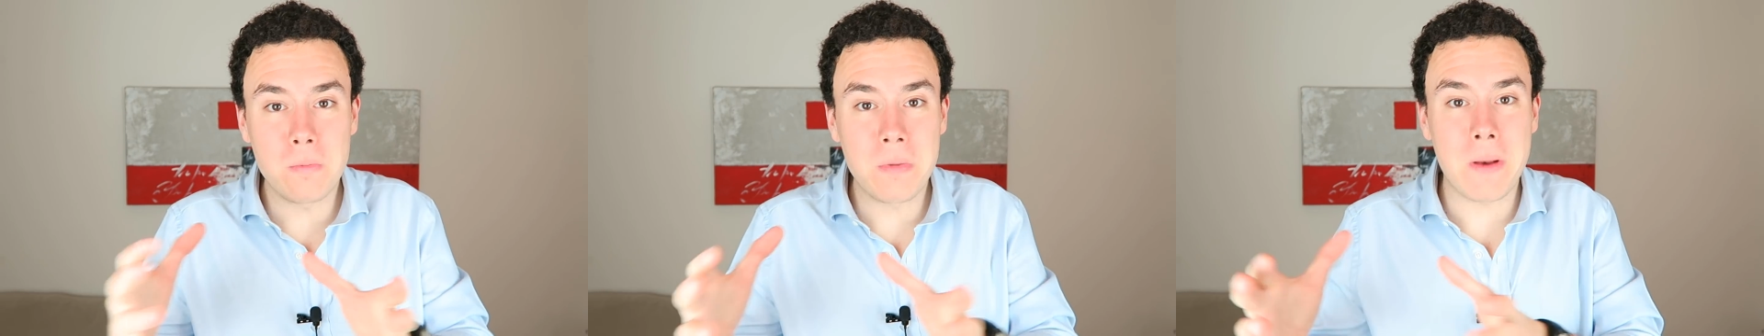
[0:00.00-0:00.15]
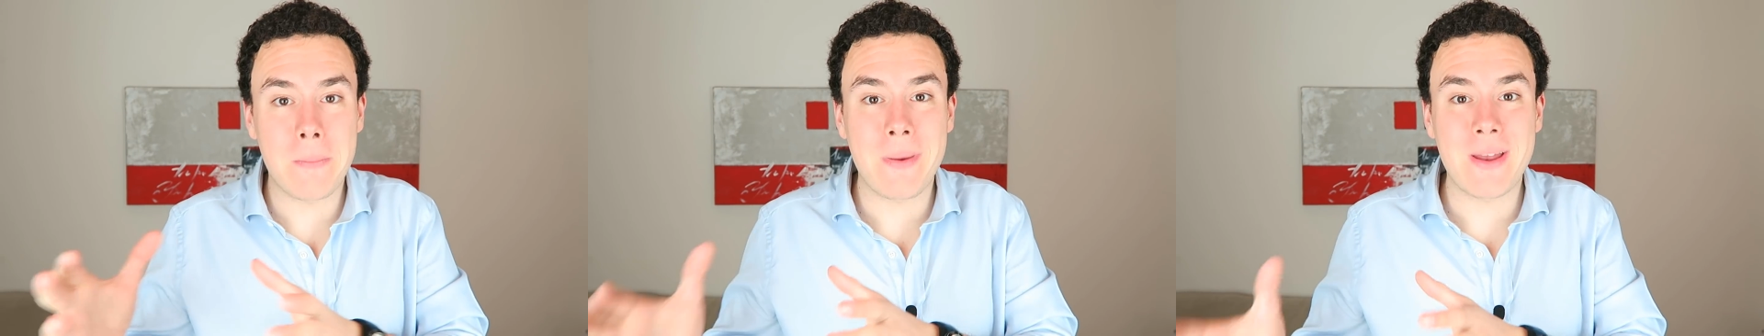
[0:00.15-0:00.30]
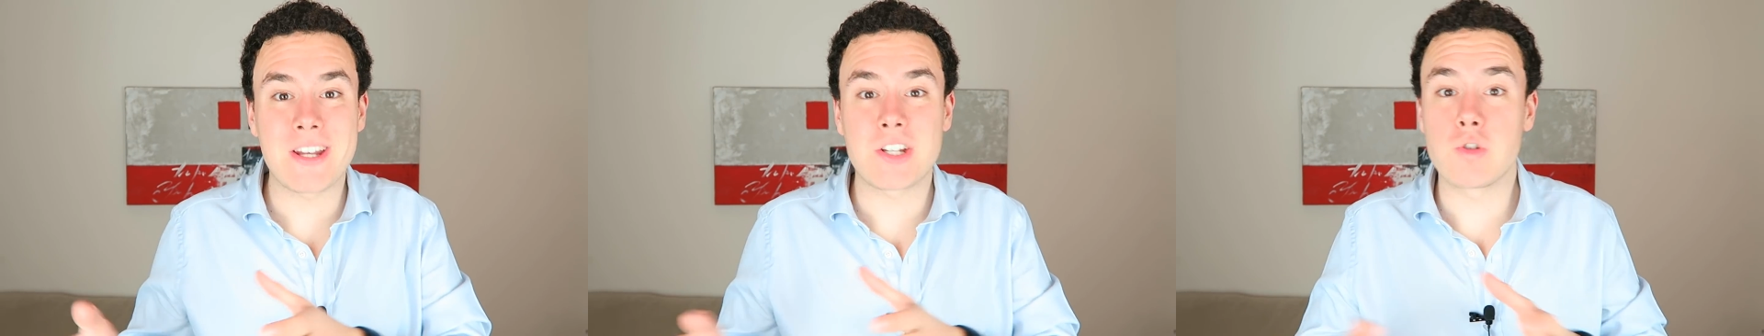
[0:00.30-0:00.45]
tú
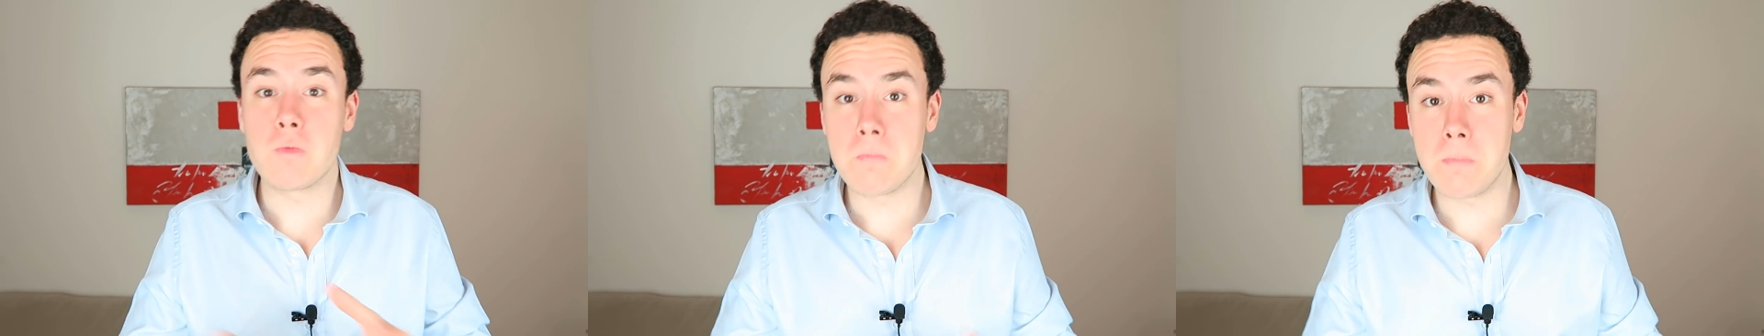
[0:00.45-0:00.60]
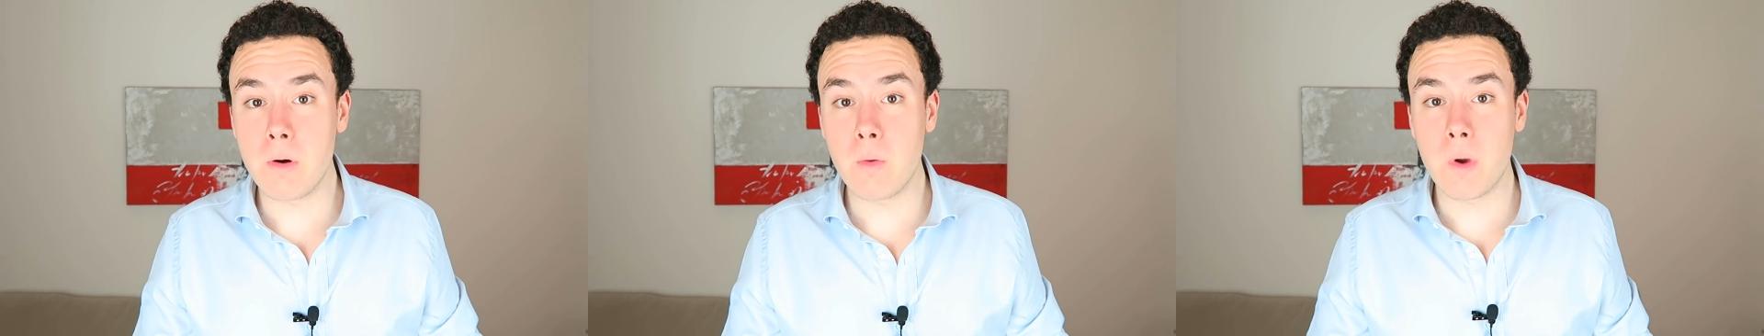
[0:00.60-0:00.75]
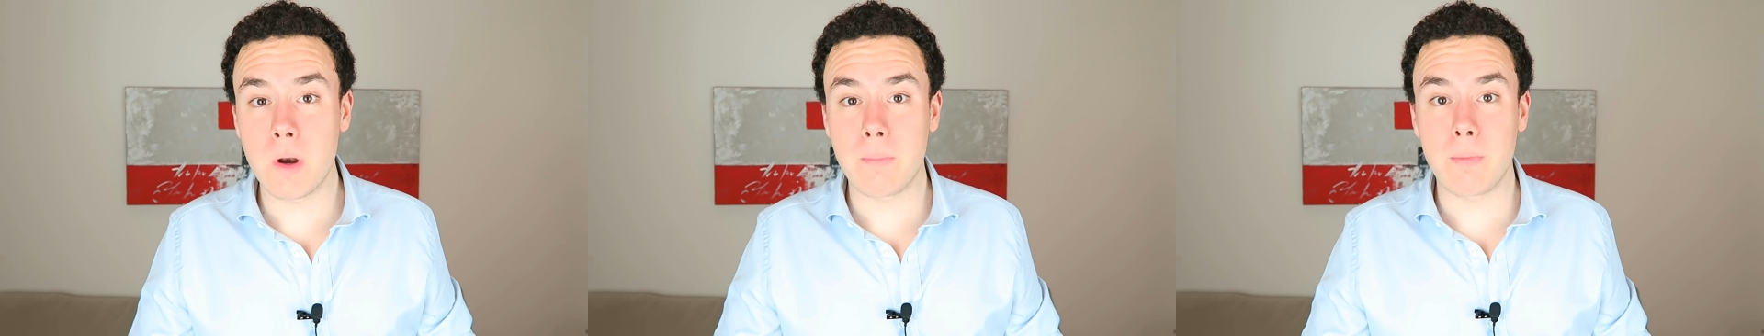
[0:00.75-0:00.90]
preparas un
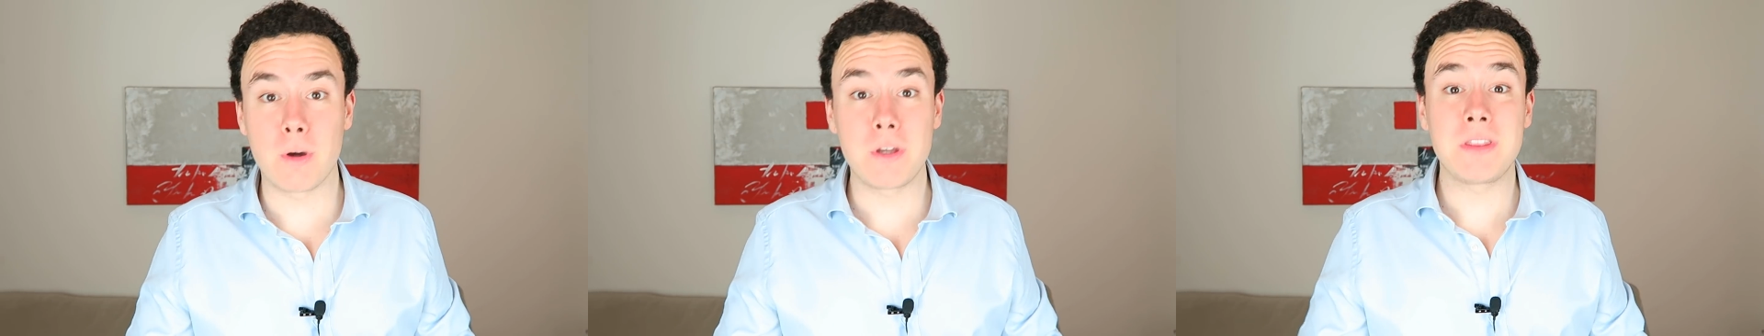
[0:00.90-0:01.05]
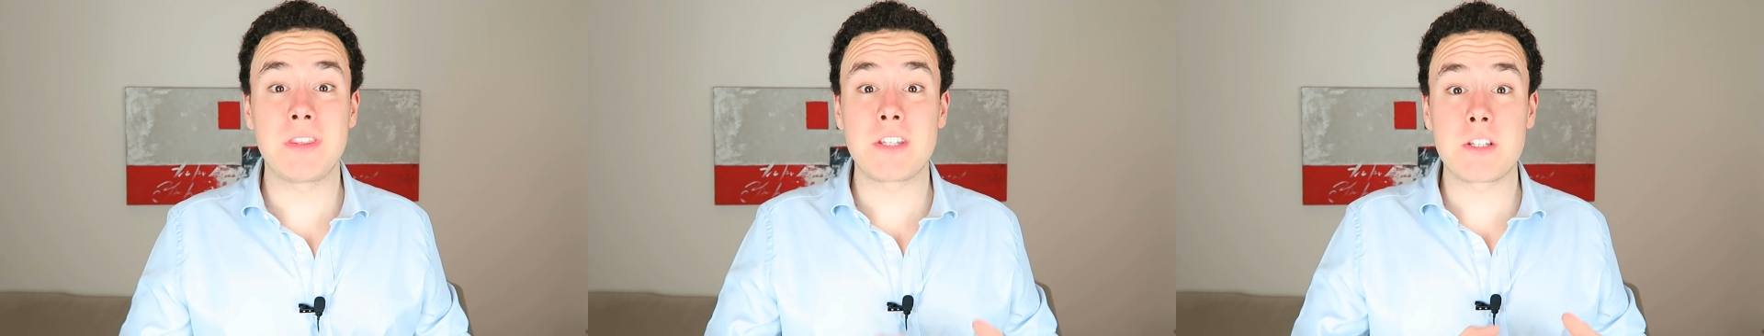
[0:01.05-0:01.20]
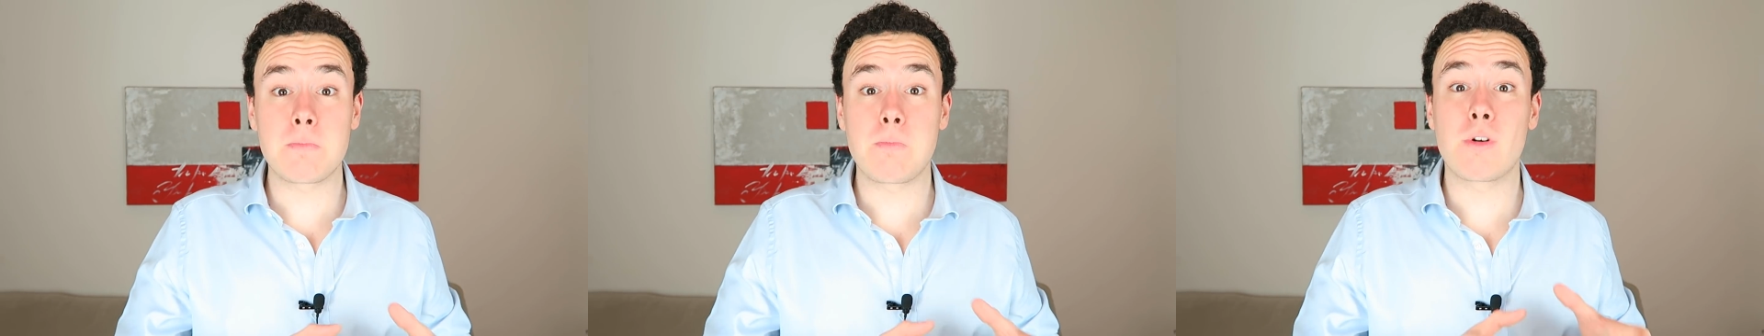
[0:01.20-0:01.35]

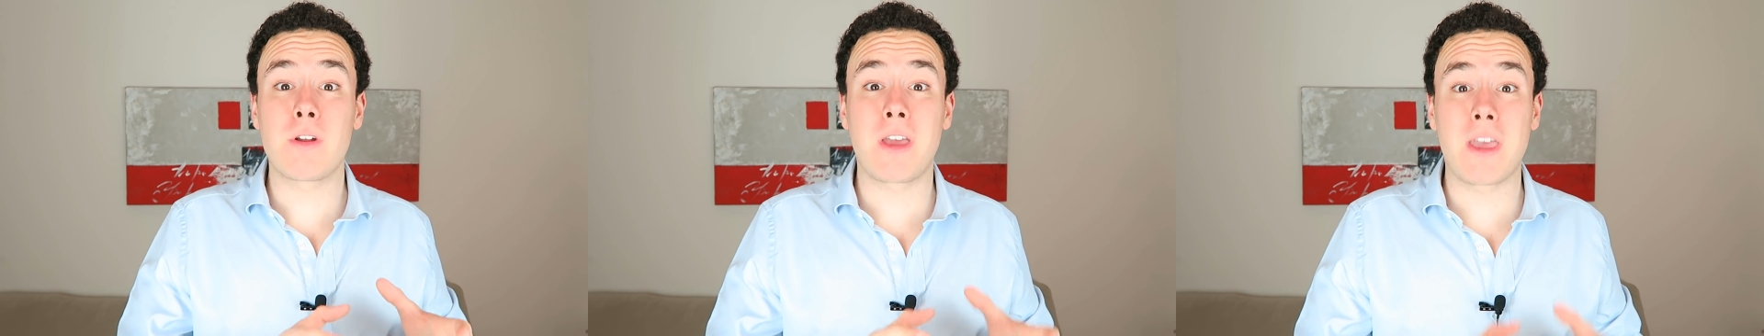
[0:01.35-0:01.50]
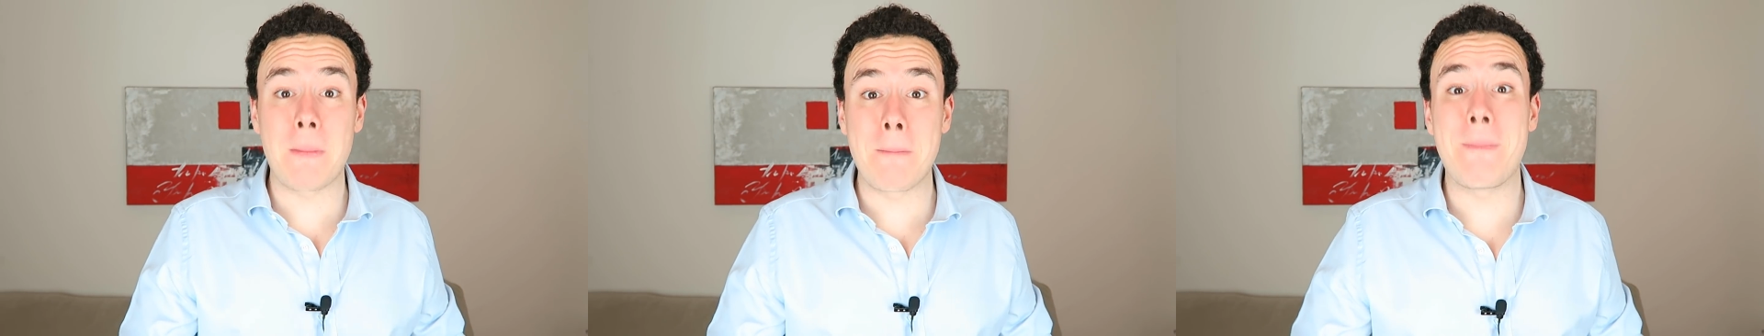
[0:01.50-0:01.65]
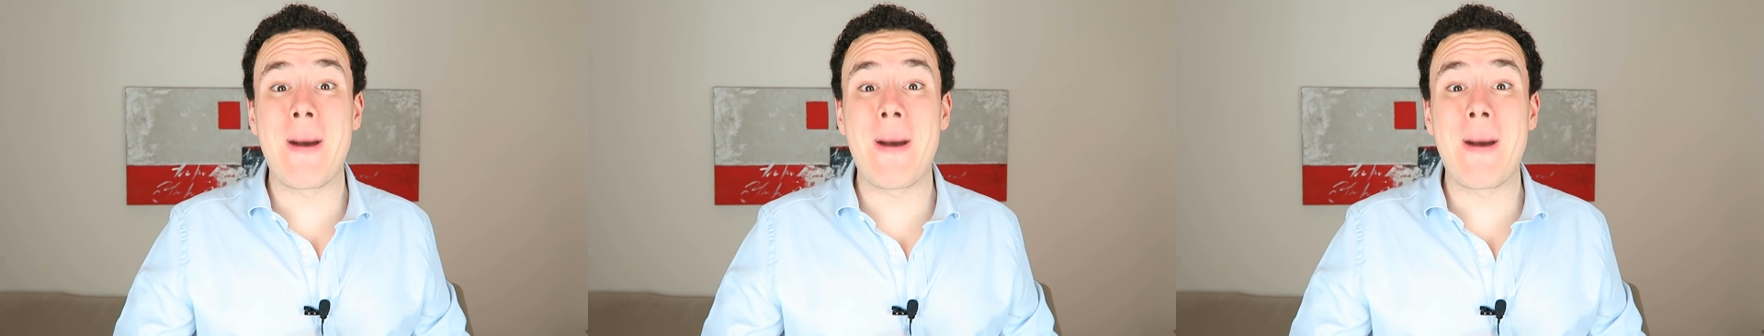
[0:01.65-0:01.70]
PowerPoint es porque